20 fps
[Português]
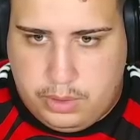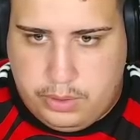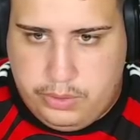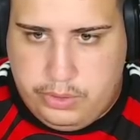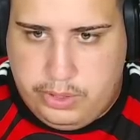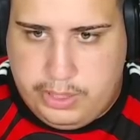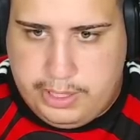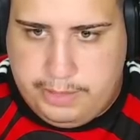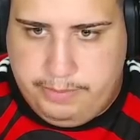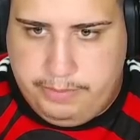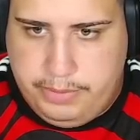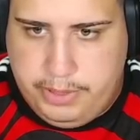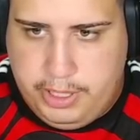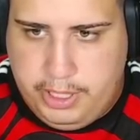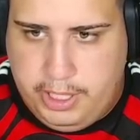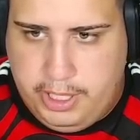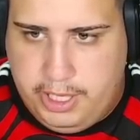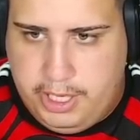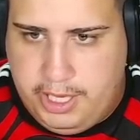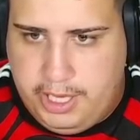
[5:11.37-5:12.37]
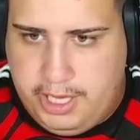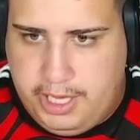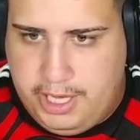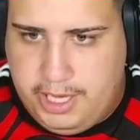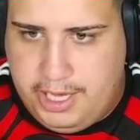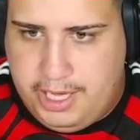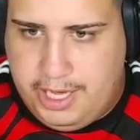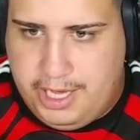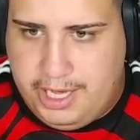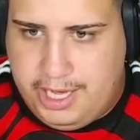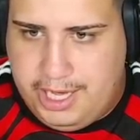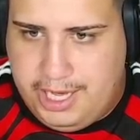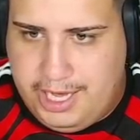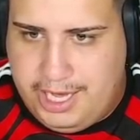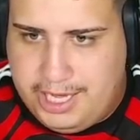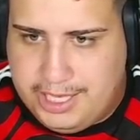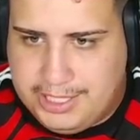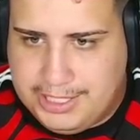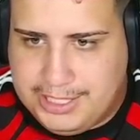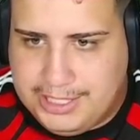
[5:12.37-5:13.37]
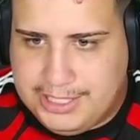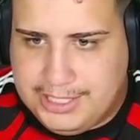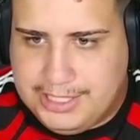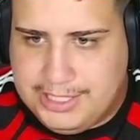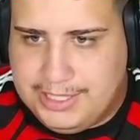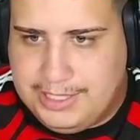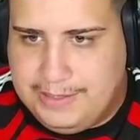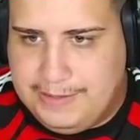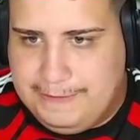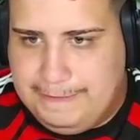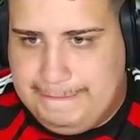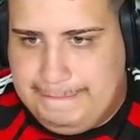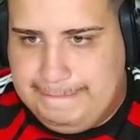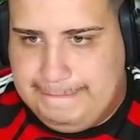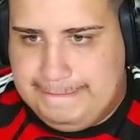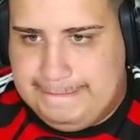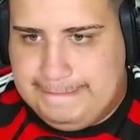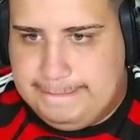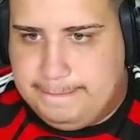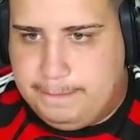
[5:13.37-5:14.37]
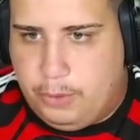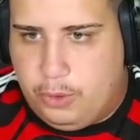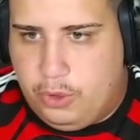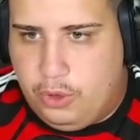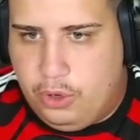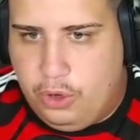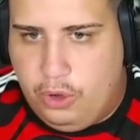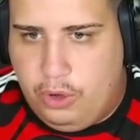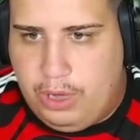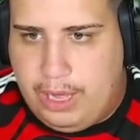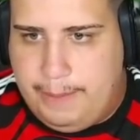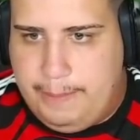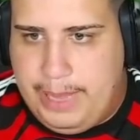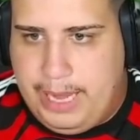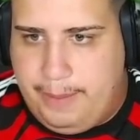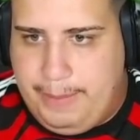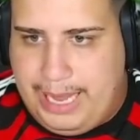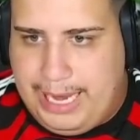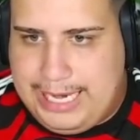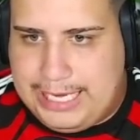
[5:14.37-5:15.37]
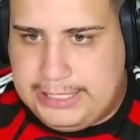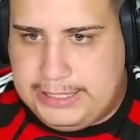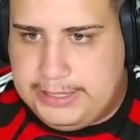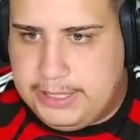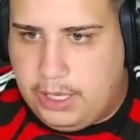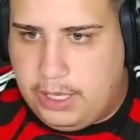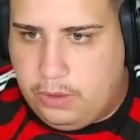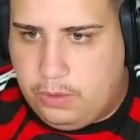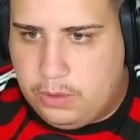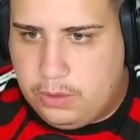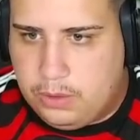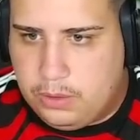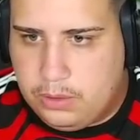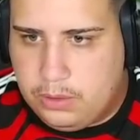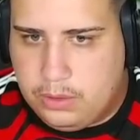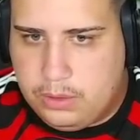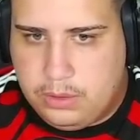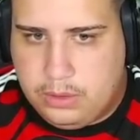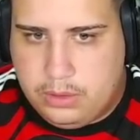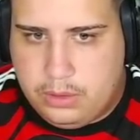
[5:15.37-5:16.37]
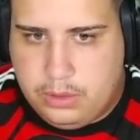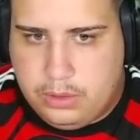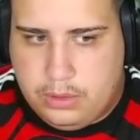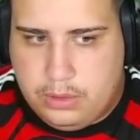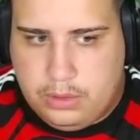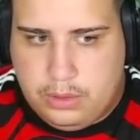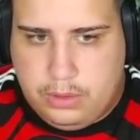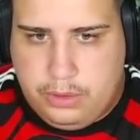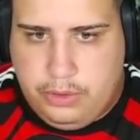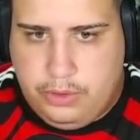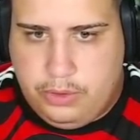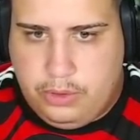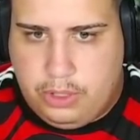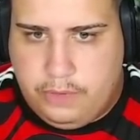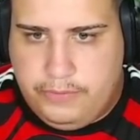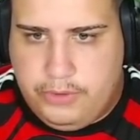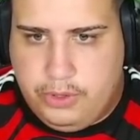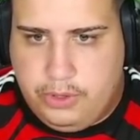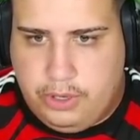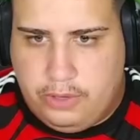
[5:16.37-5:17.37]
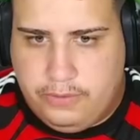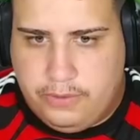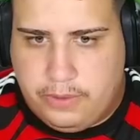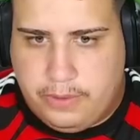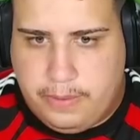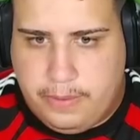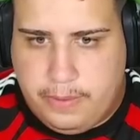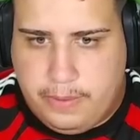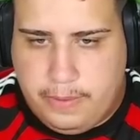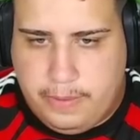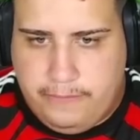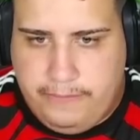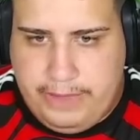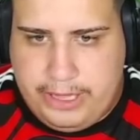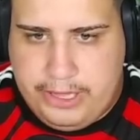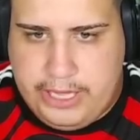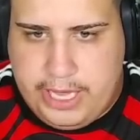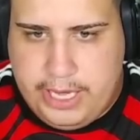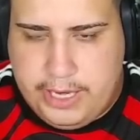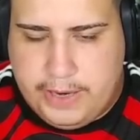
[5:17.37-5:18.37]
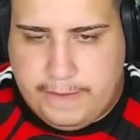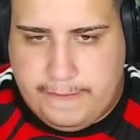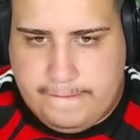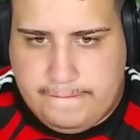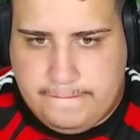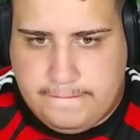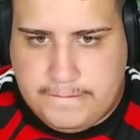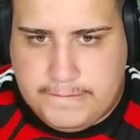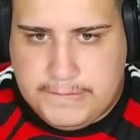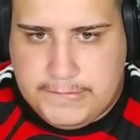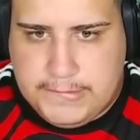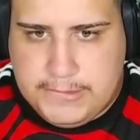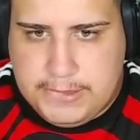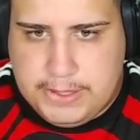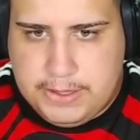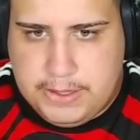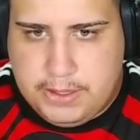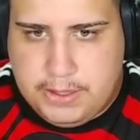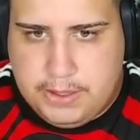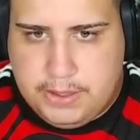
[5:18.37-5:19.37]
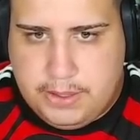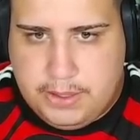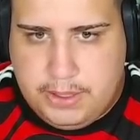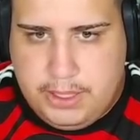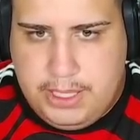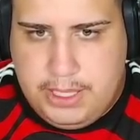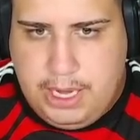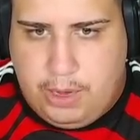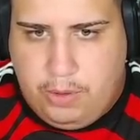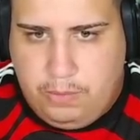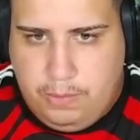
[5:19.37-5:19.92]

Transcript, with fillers: Diaby! Boa, bela marcação. De novo, de novo. Fecha ele. Não.